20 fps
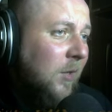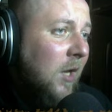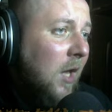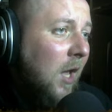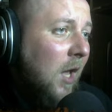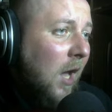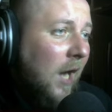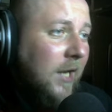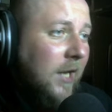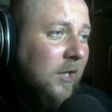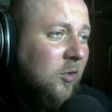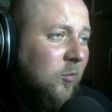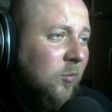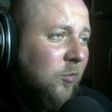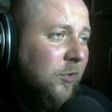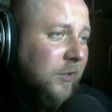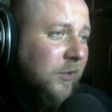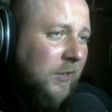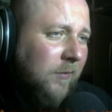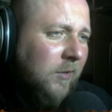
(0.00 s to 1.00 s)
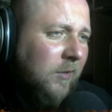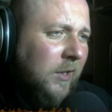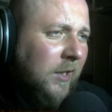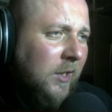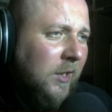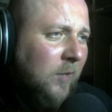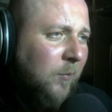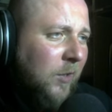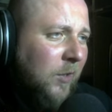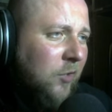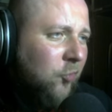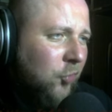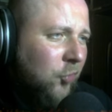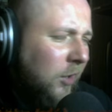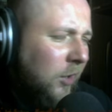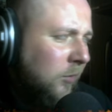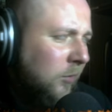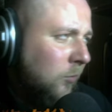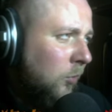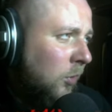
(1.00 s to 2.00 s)
хп... А я думаю, где в игре хп?
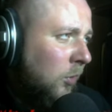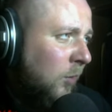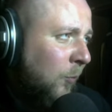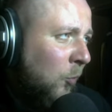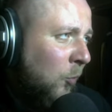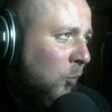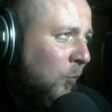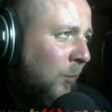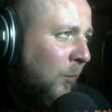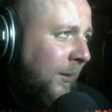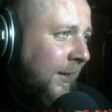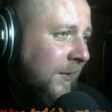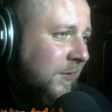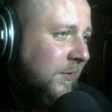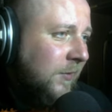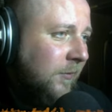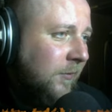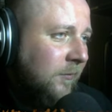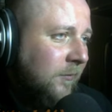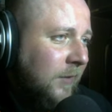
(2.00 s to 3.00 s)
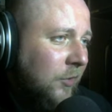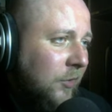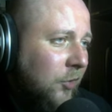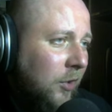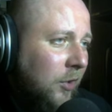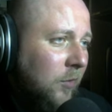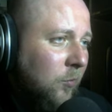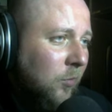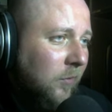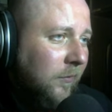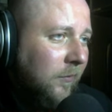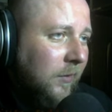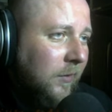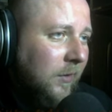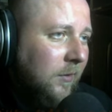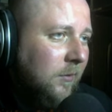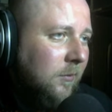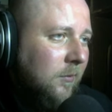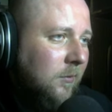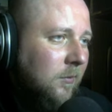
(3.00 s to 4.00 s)
Неужели она только покупается вот в начале
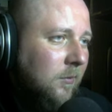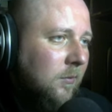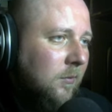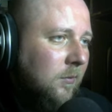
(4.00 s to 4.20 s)
уровня?